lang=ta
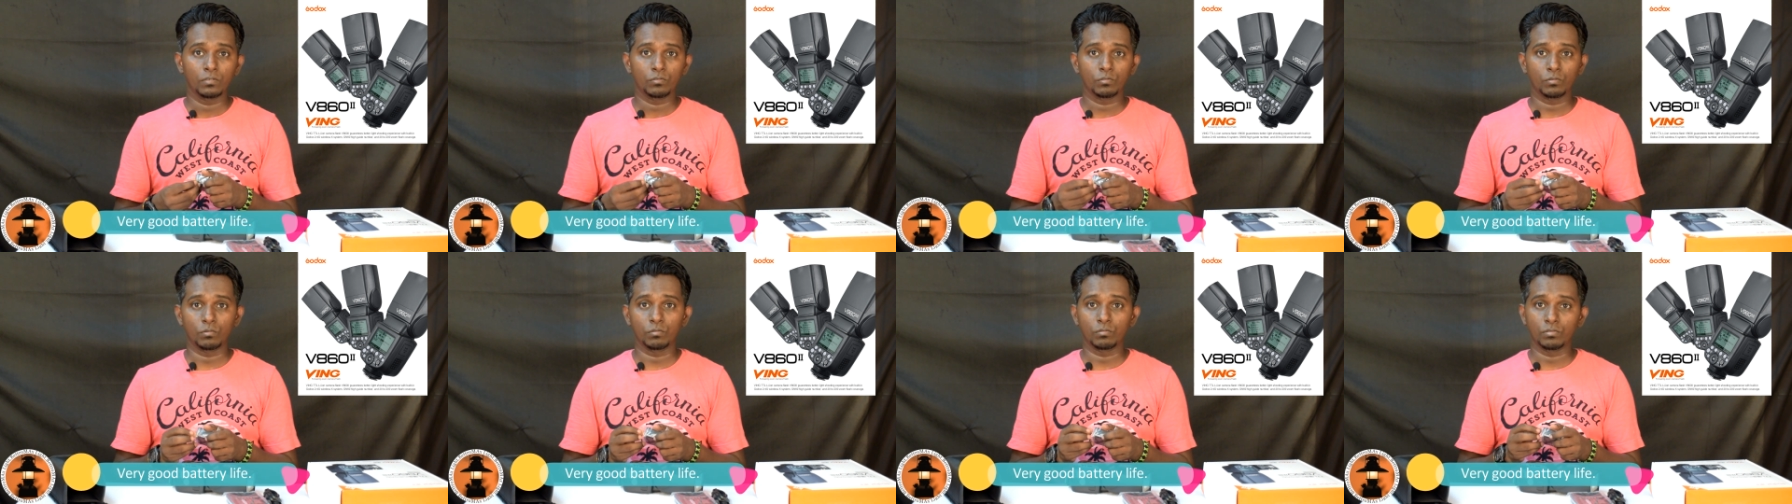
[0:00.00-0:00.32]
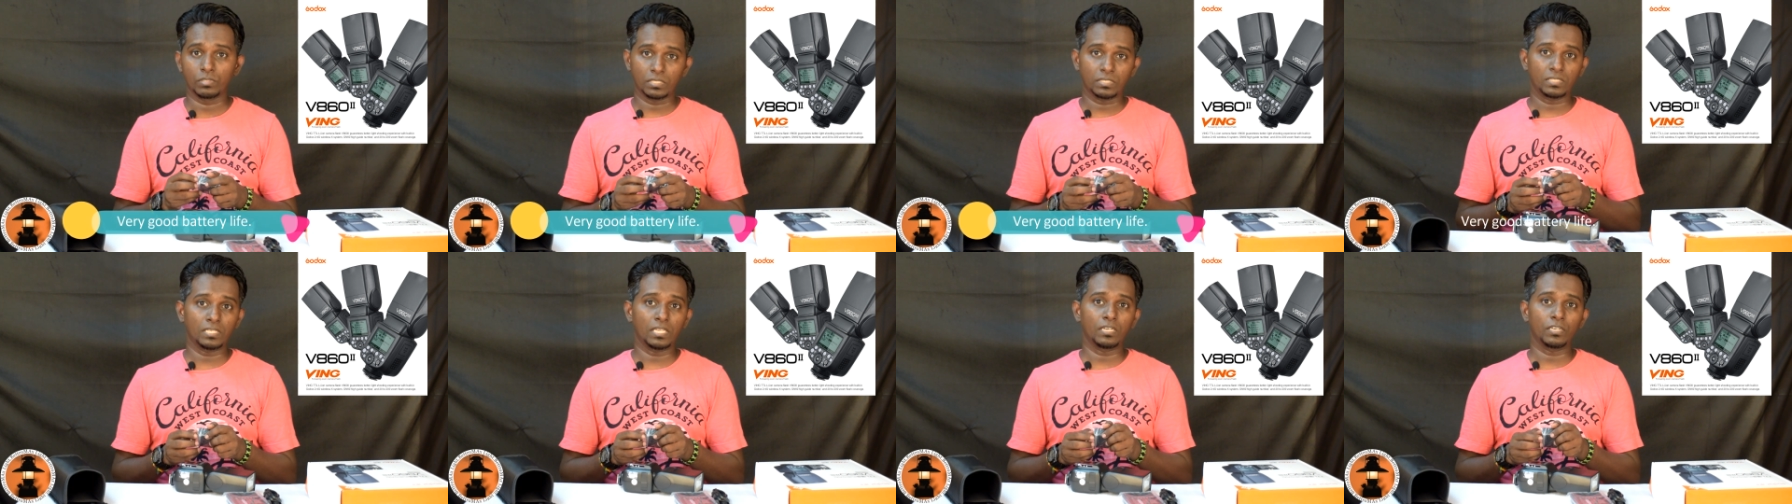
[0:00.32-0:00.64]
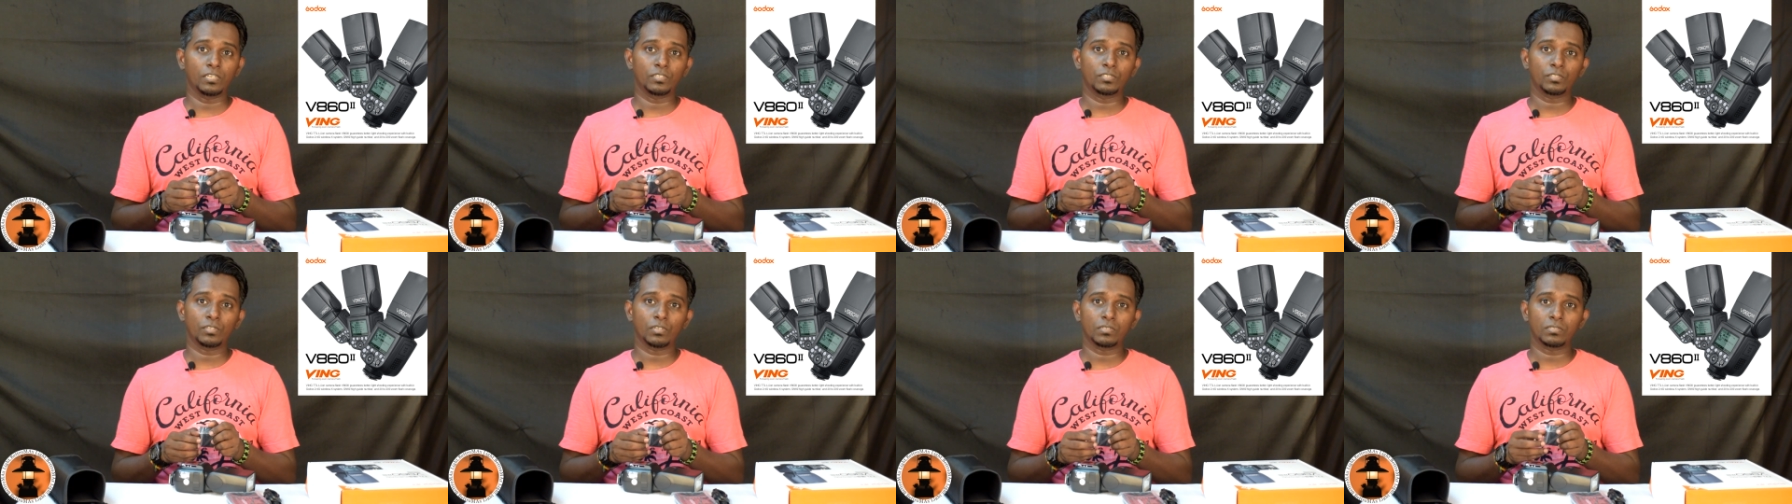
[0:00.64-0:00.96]
ஸோ சிக்ஸ்
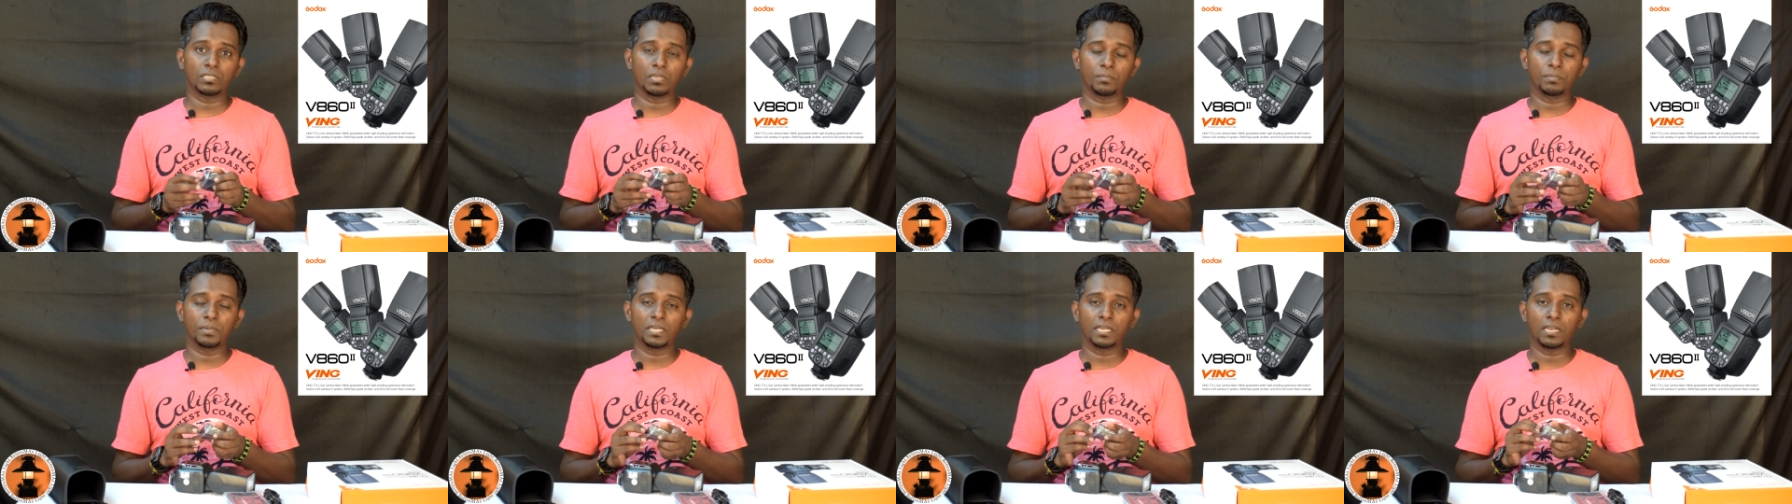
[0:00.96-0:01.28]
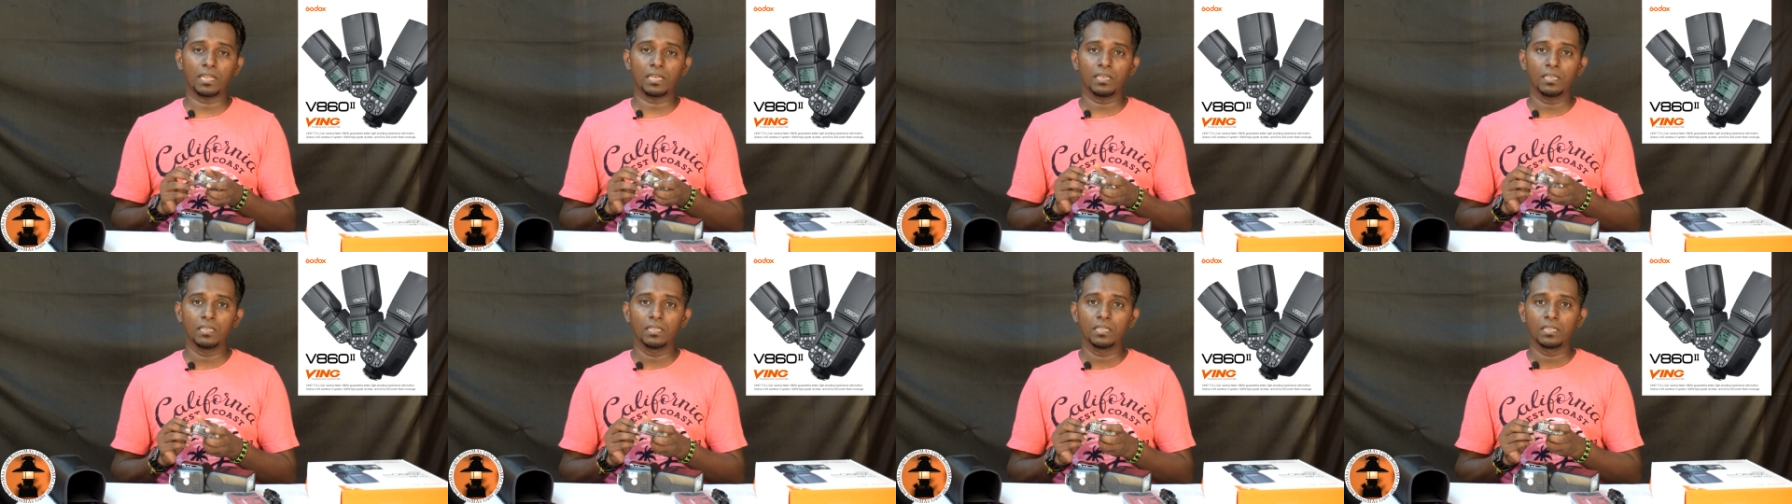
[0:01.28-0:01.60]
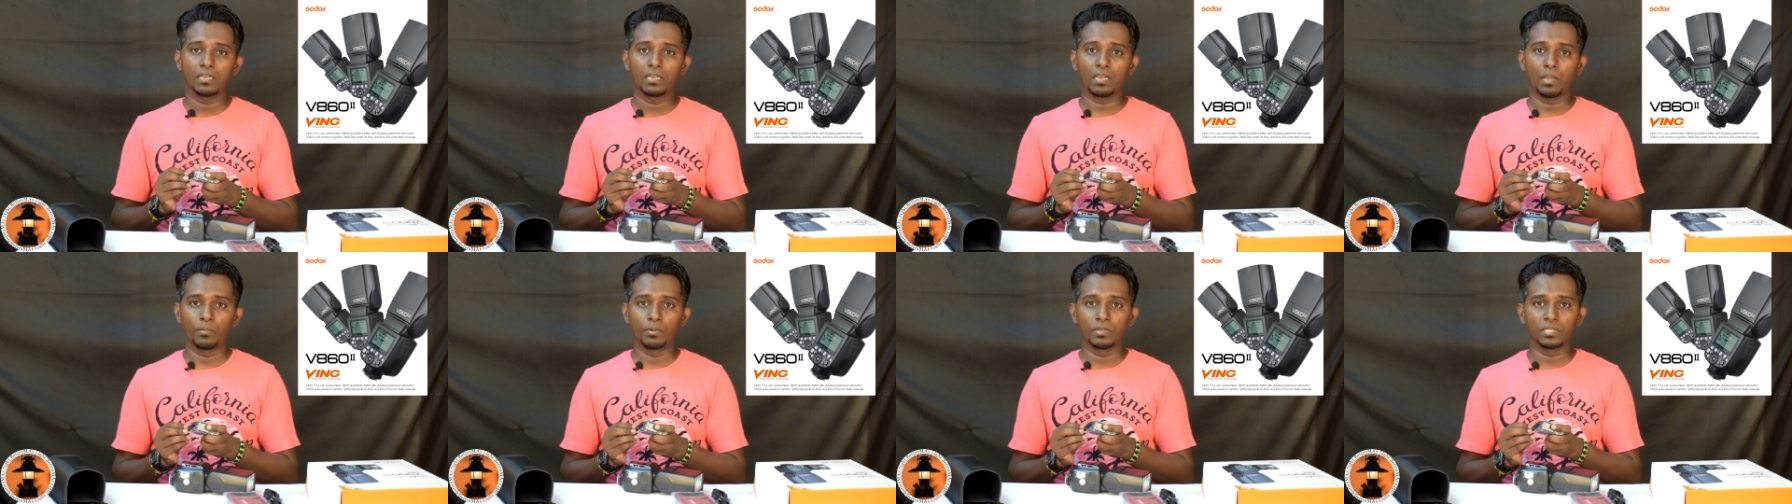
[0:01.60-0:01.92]
ஹண்ட்ரட் ஷார்ட்ஸ் அப்படின்னா
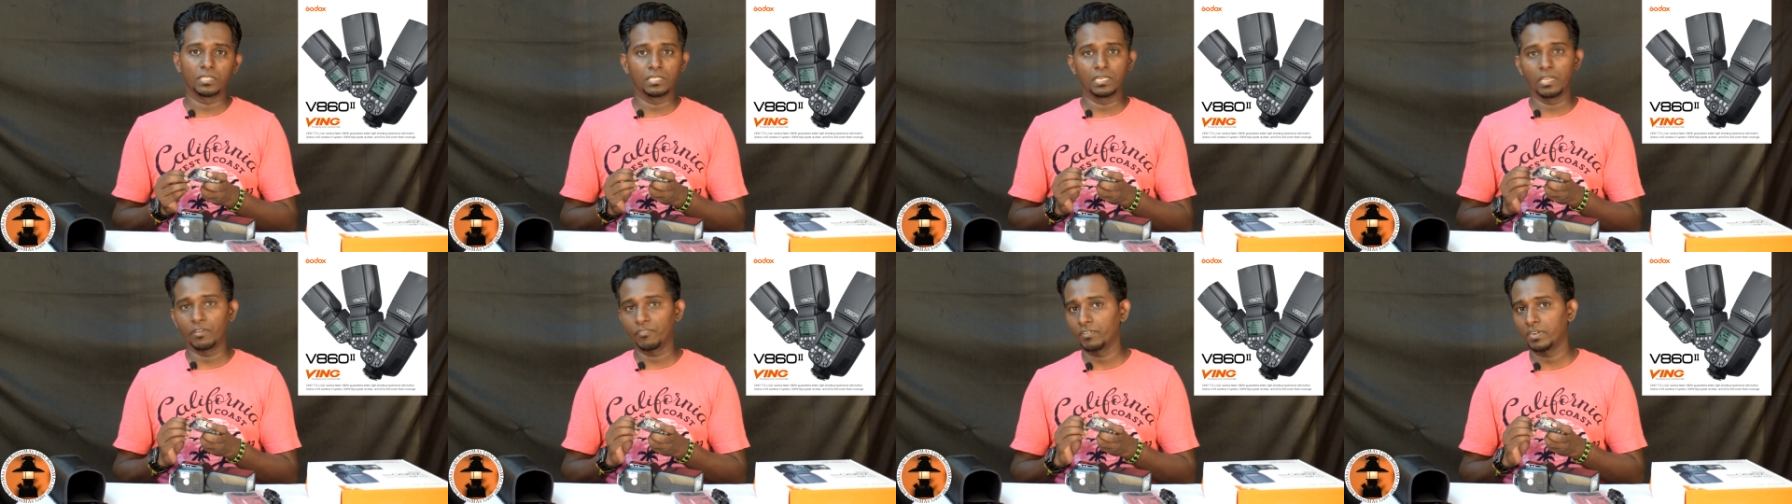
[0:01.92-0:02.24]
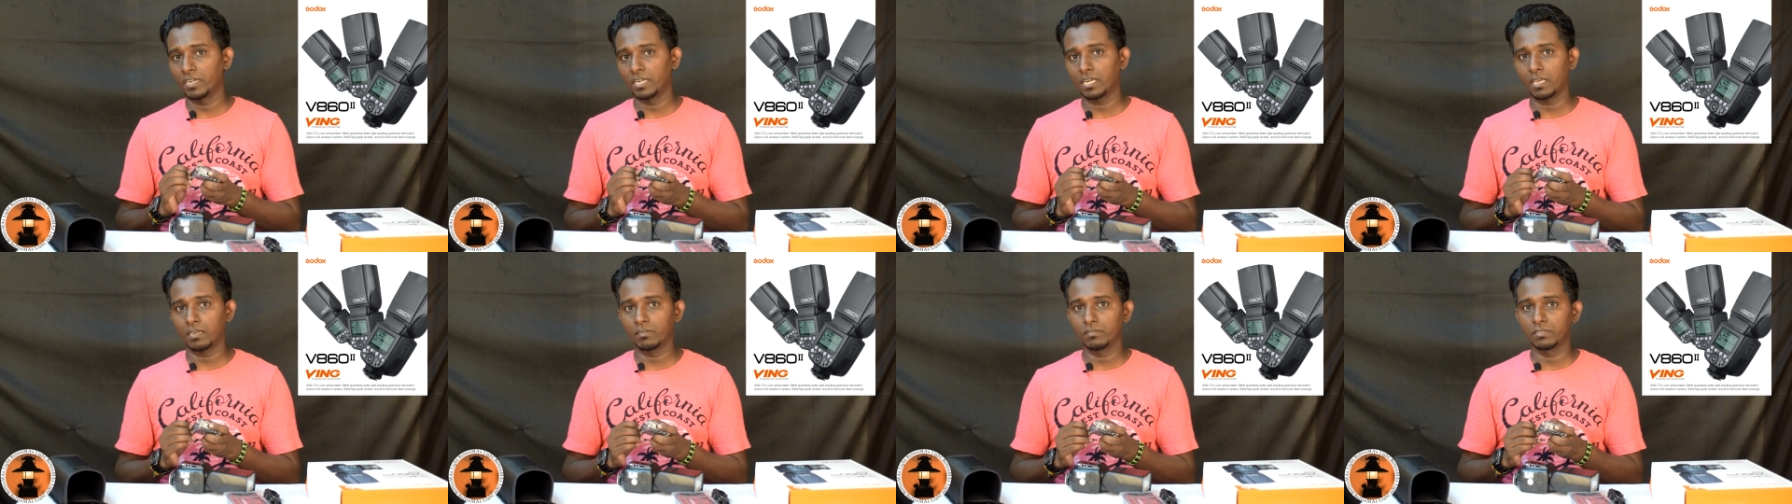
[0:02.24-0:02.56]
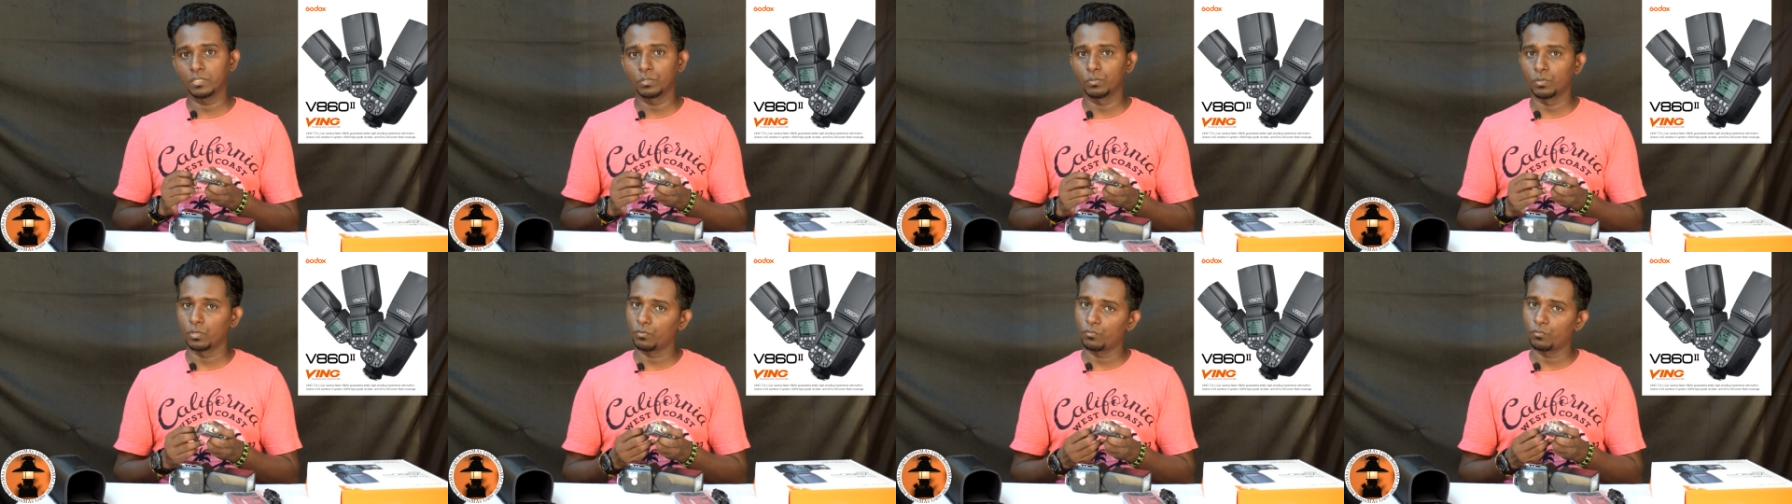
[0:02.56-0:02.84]
நம்ம வந்து டெஃபினட்டாக வந்து